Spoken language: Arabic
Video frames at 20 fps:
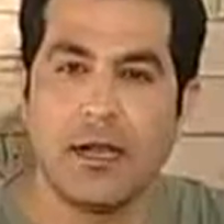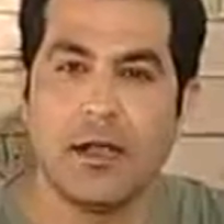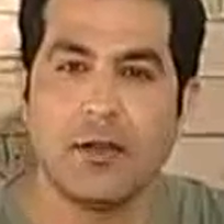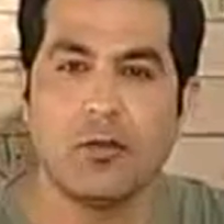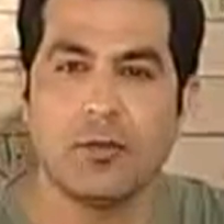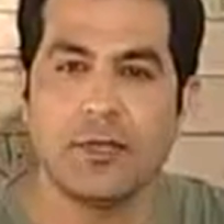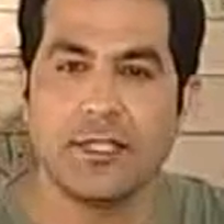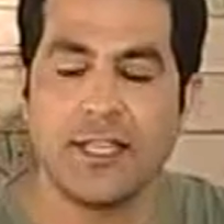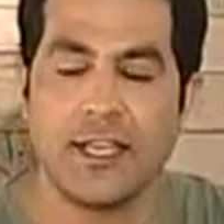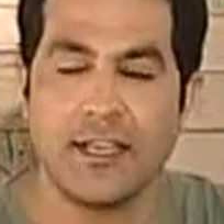
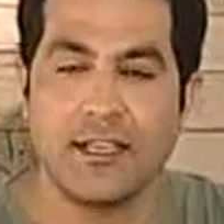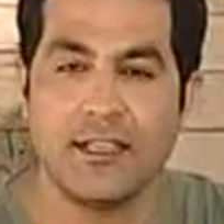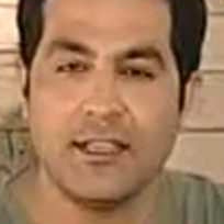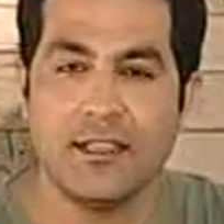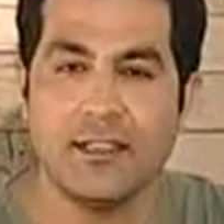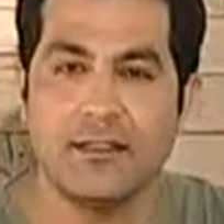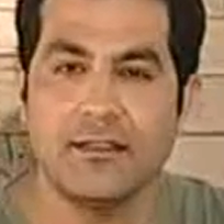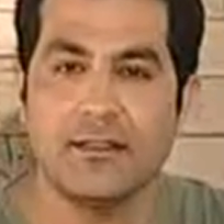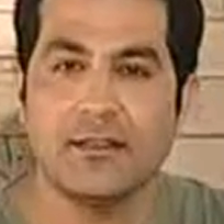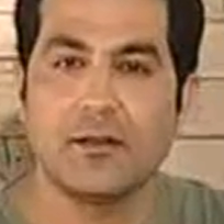لانه
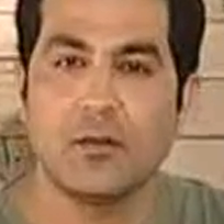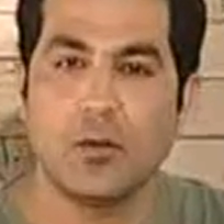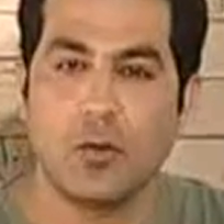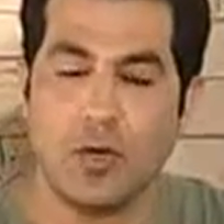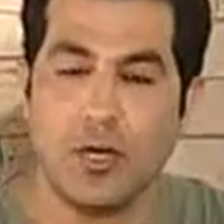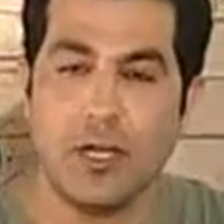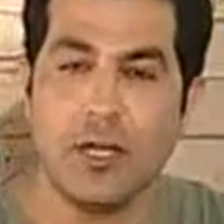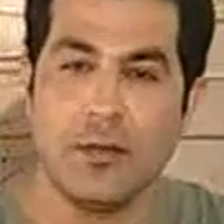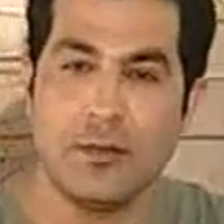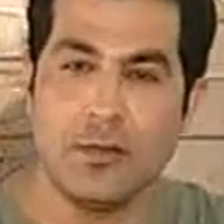بالتاكيد
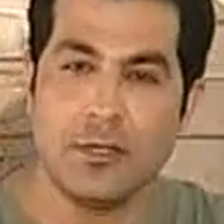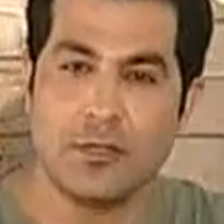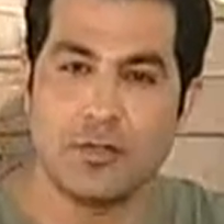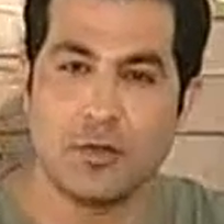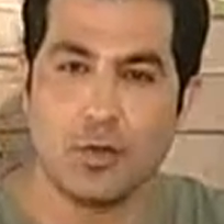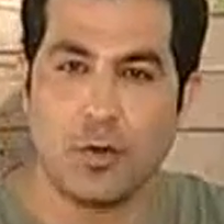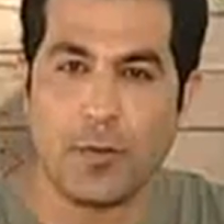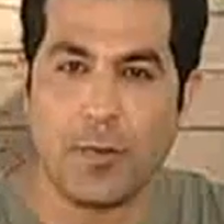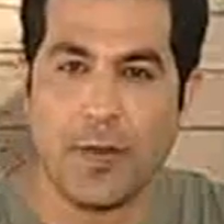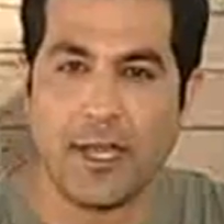كل اللي
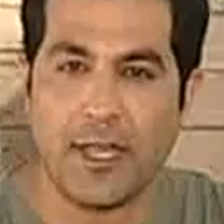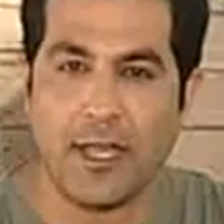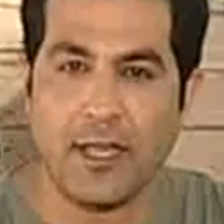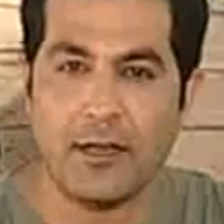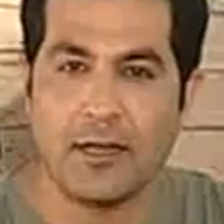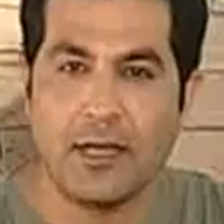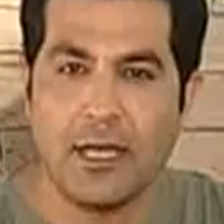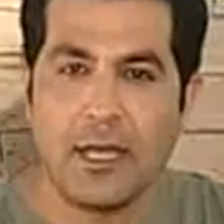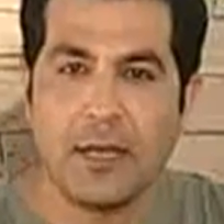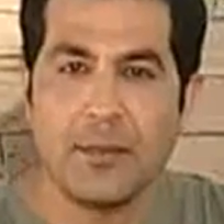بيزور
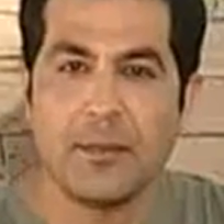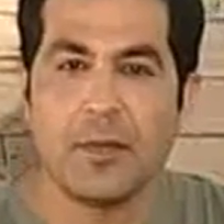مكان